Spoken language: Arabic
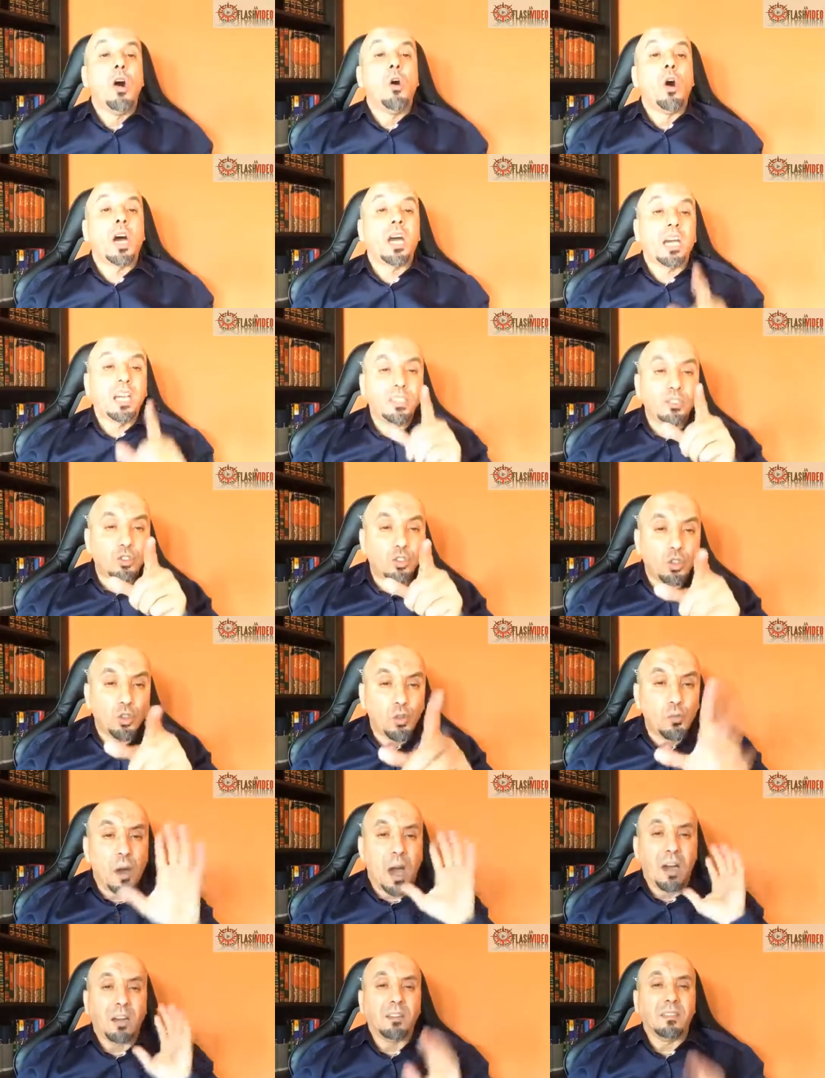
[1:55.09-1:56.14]
وغير
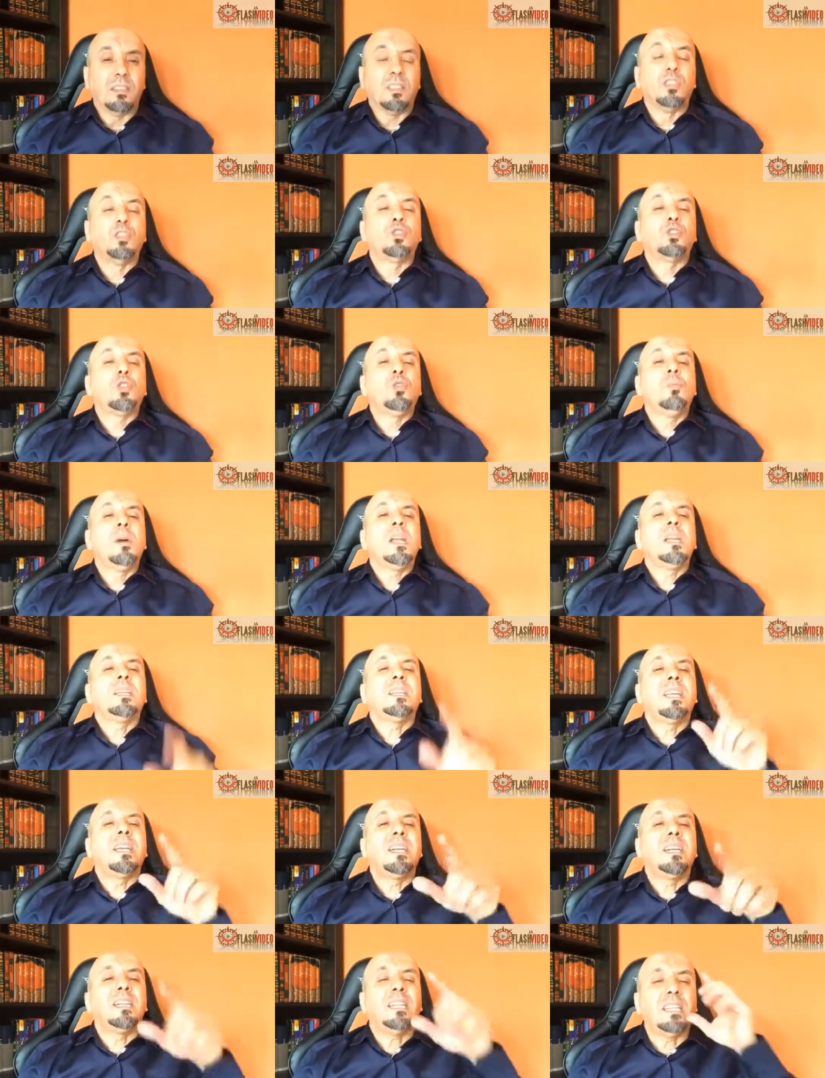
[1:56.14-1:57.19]
نتوما انتم اللي
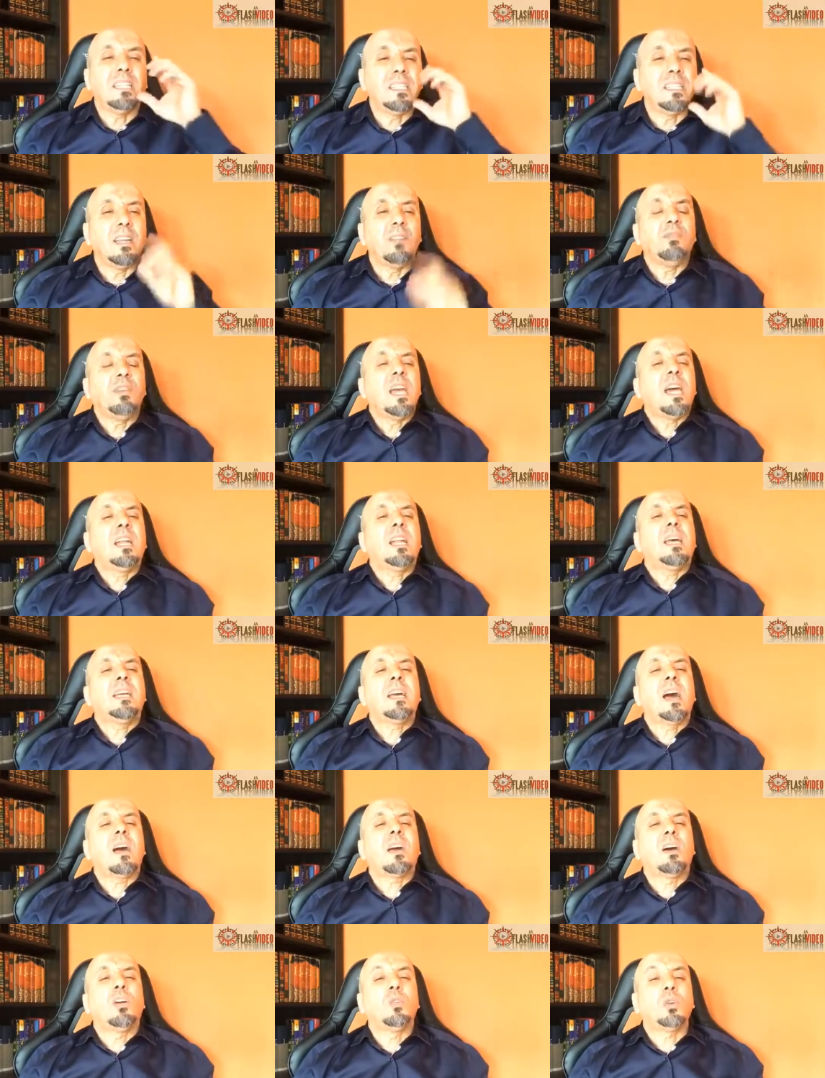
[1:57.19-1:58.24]
دايرين علينا فيها
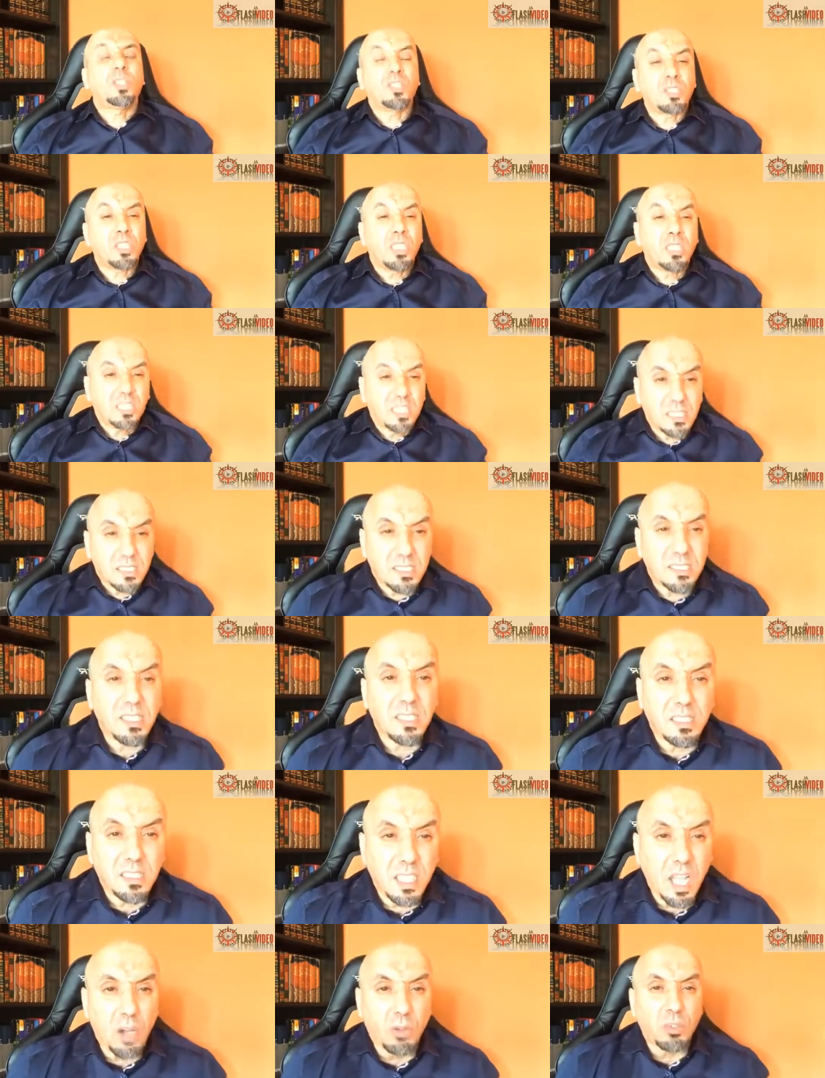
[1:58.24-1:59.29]
العياقه وخرج علينا
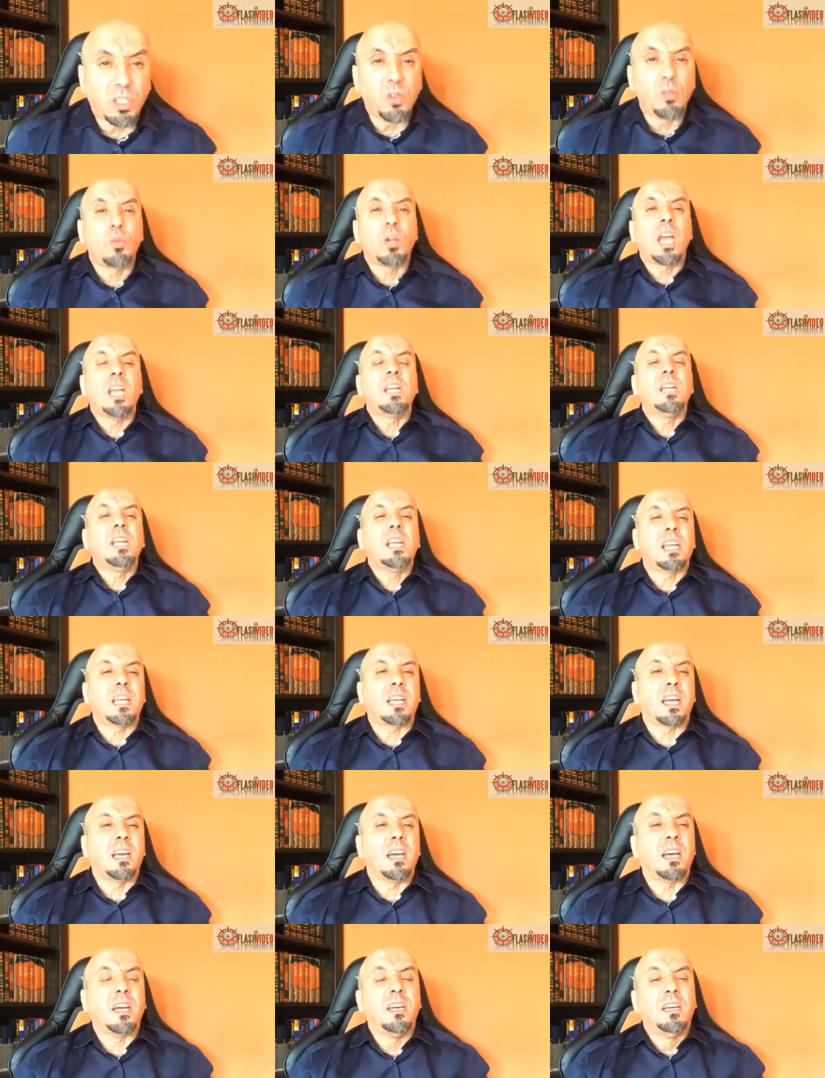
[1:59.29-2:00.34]
السيد داودي وقال
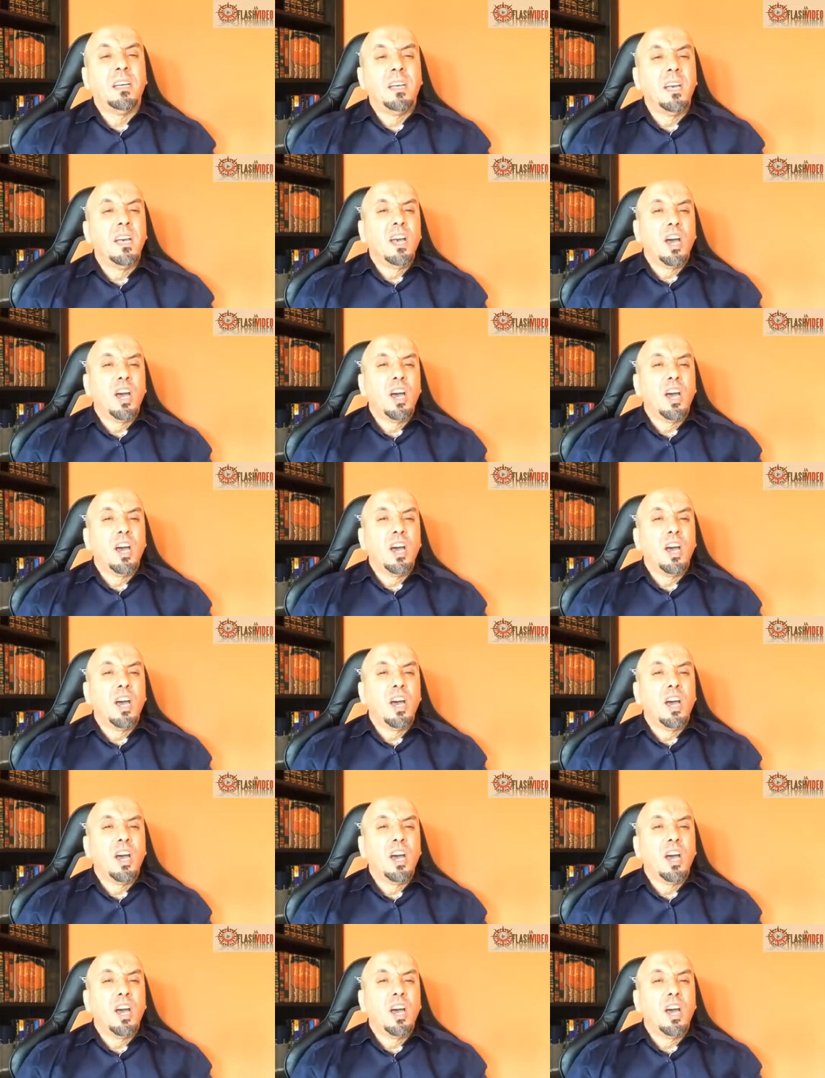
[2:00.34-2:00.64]
لك آه،